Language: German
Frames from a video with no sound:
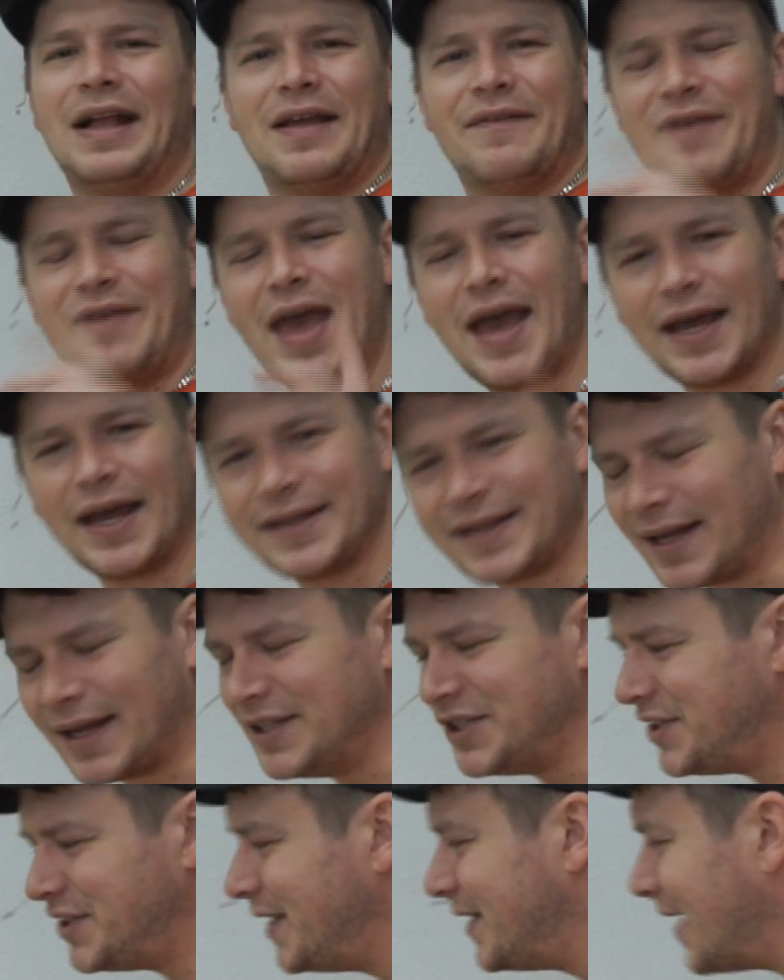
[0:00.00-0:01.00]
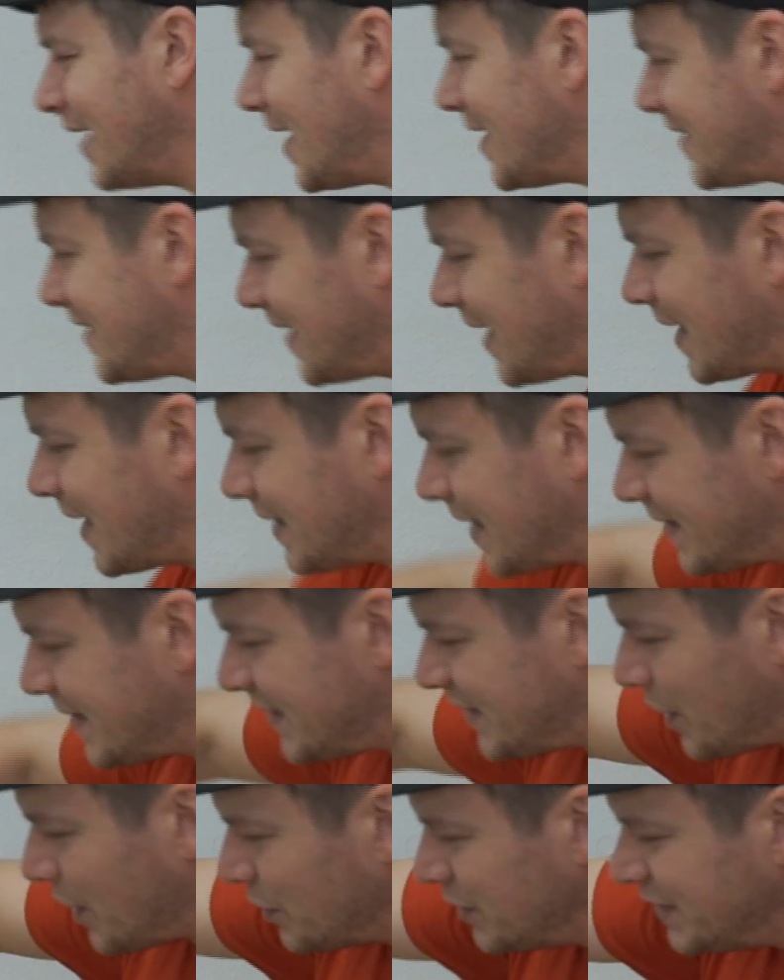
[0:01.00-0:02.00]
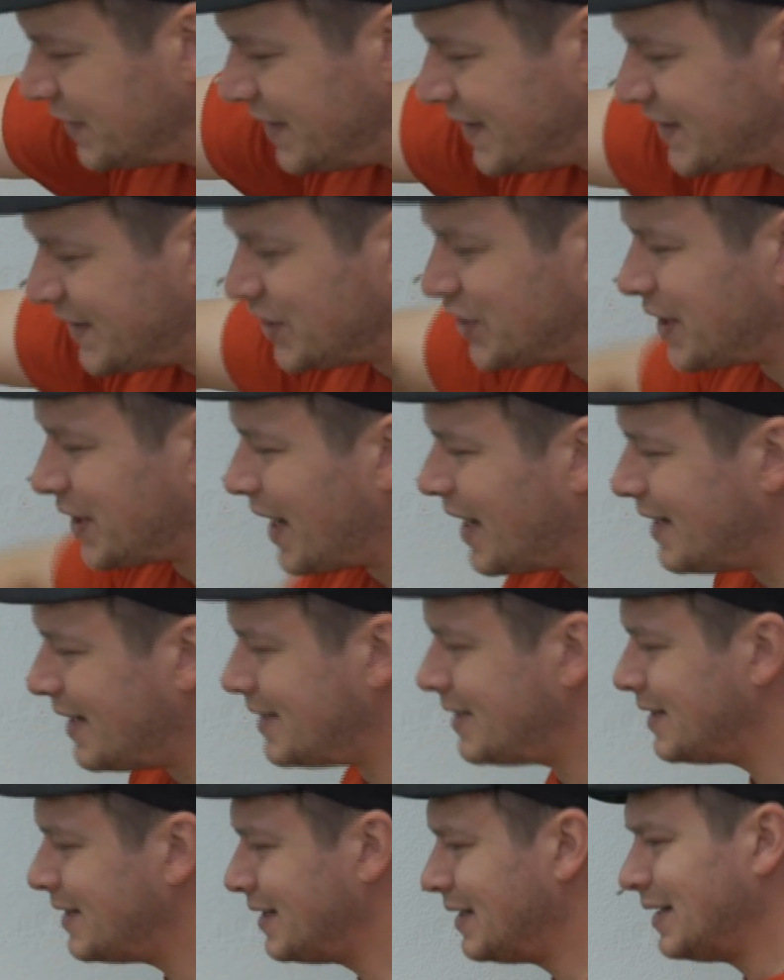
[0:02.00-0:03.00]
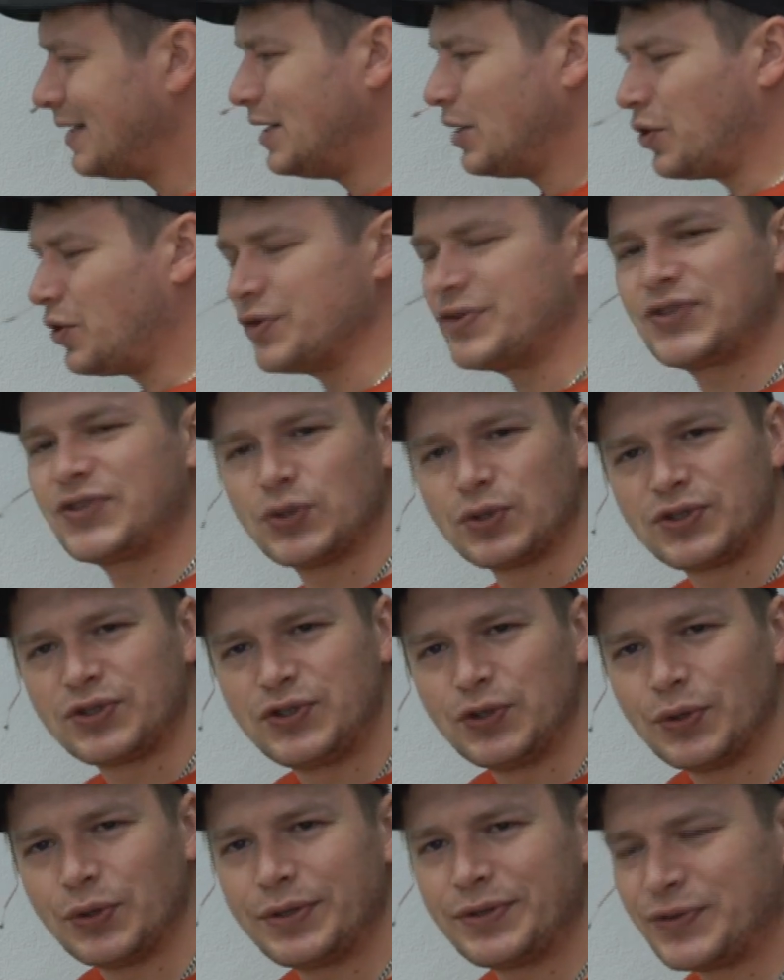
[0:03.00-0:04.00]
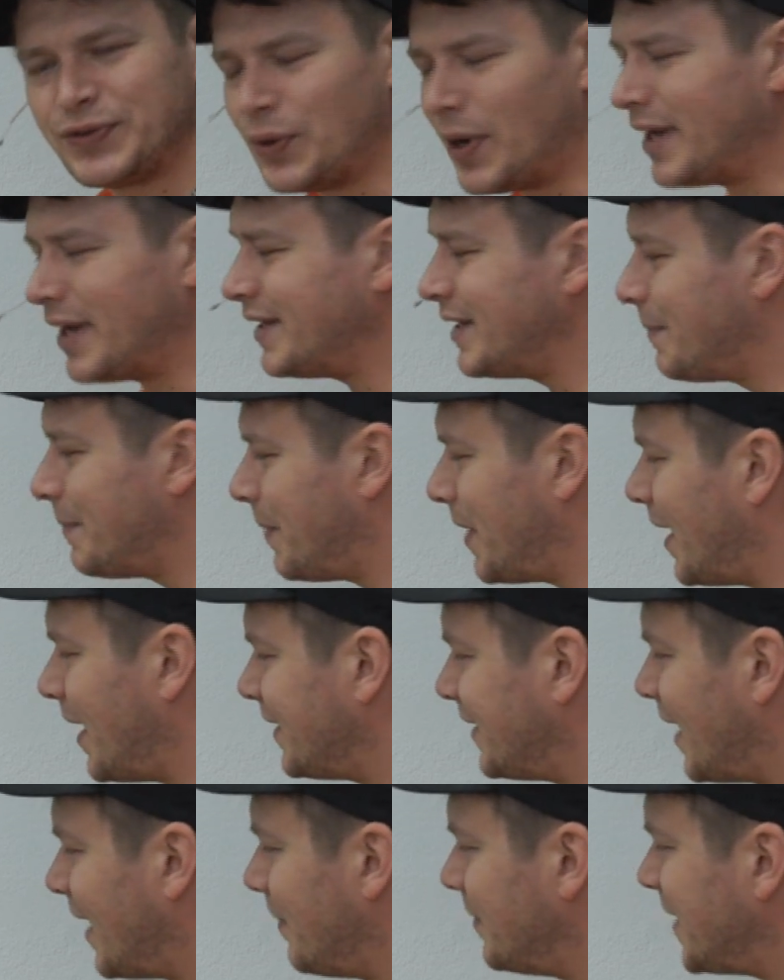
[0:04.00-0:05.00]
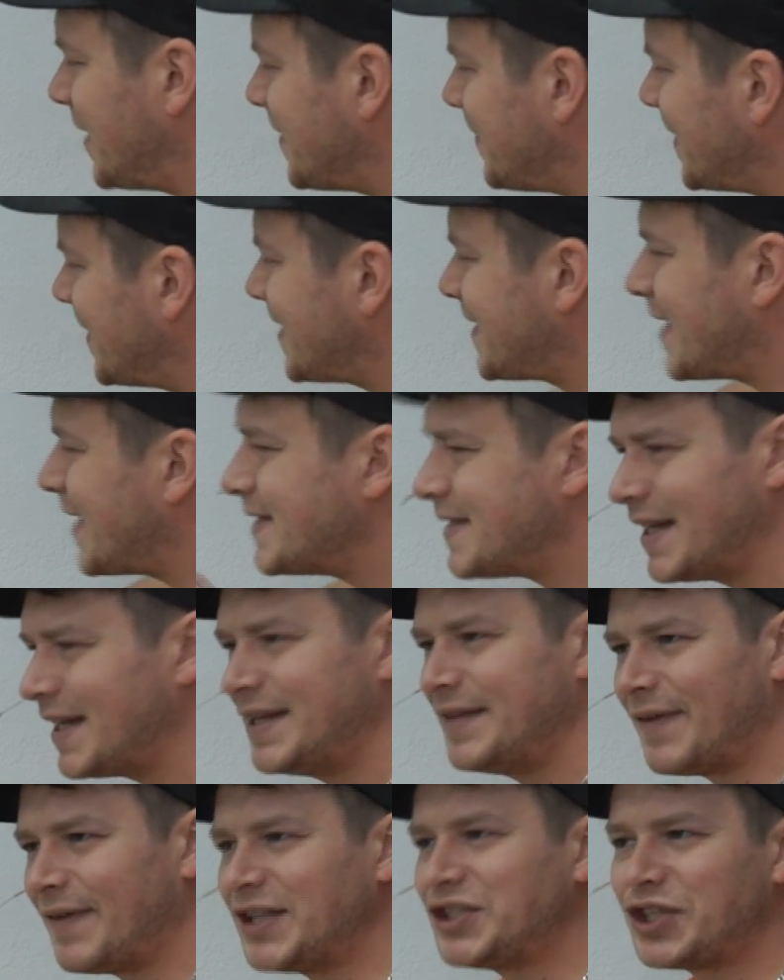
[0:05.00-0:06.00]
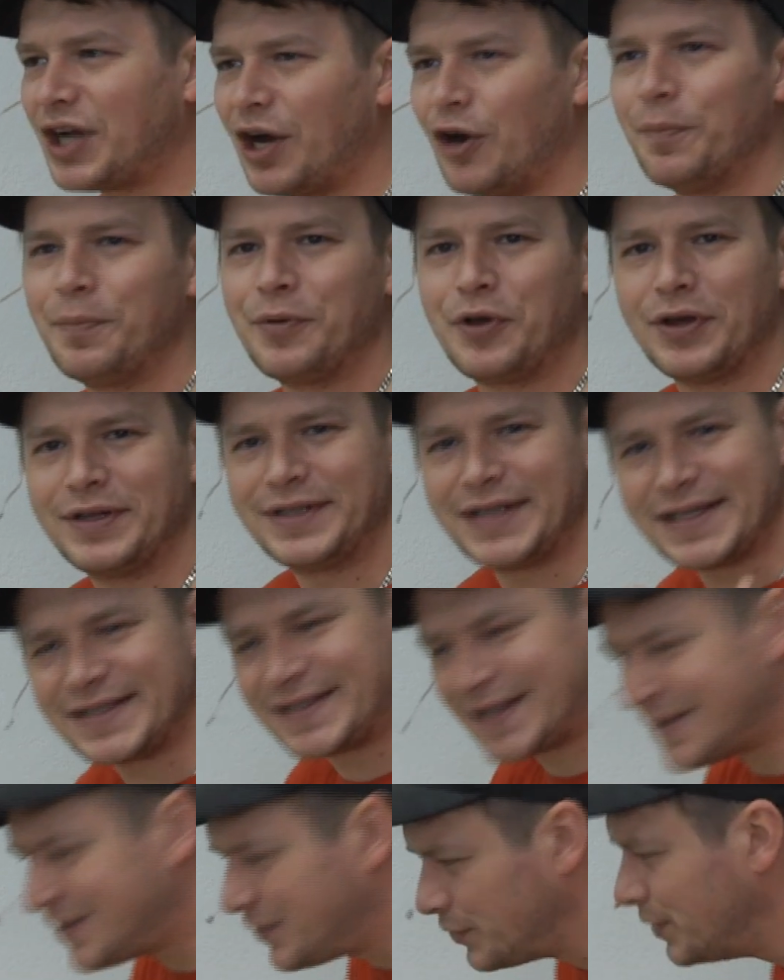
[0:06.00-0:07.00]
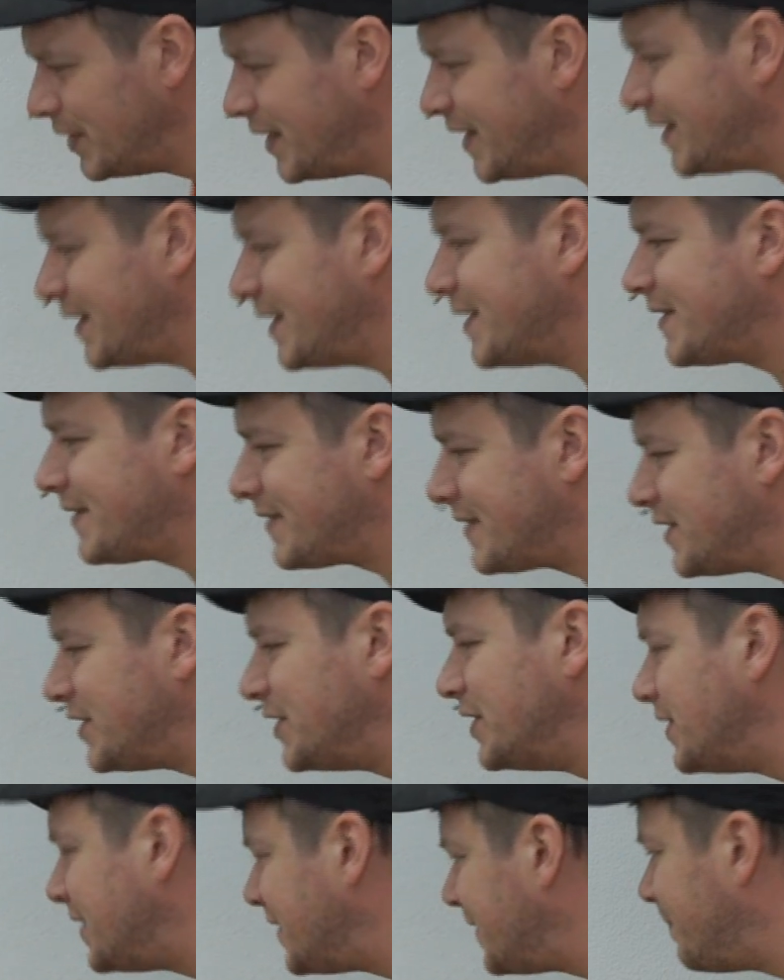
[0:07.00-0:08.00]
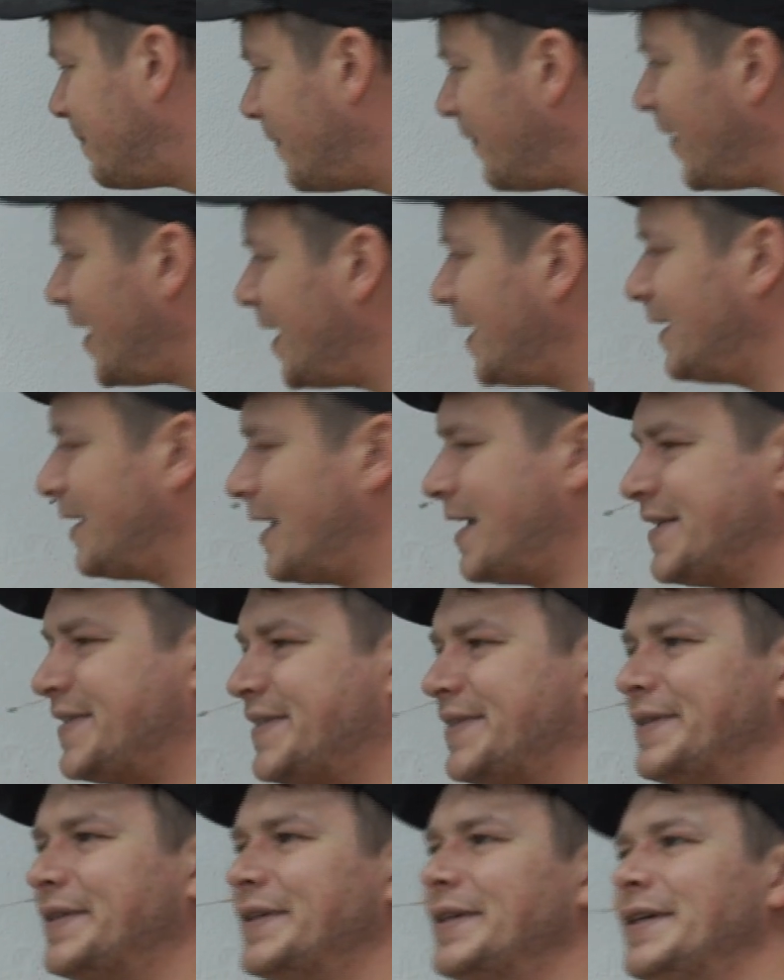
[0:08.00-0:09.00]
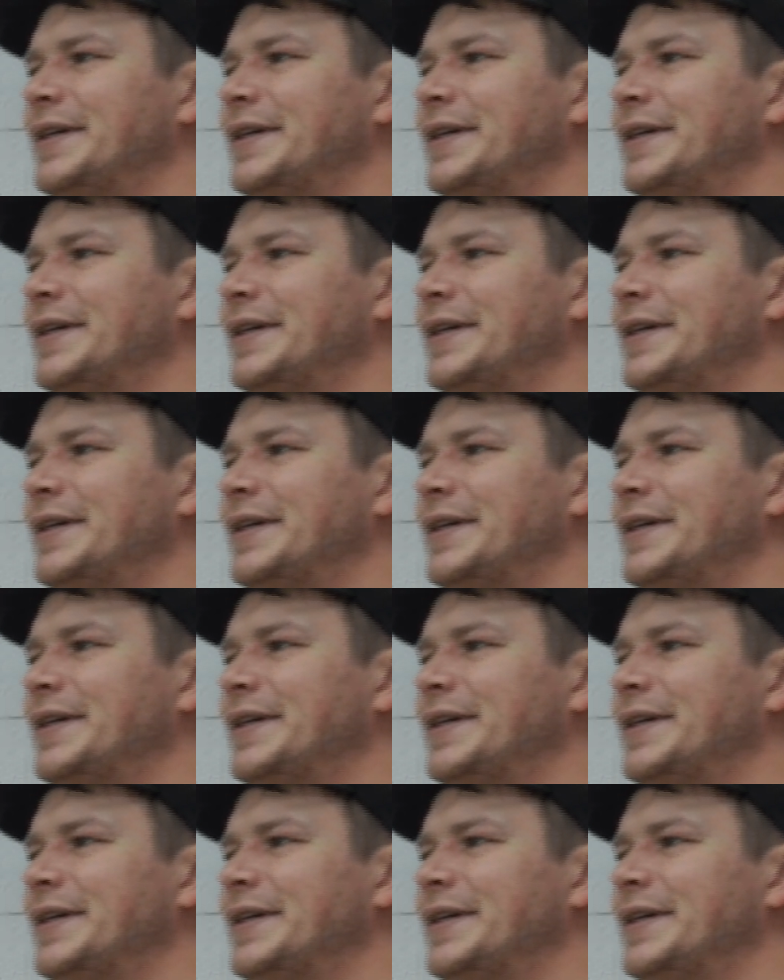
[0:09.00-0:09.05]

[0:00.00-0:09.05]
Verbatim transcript: Wäre da nicht die Tatsache, dass ich ja unten diese Stahlkonstruktion so angebracht habe, dass wir das Ganze an die Wand schrauben können, dass das solide ist, sich nicht bewegen lässt.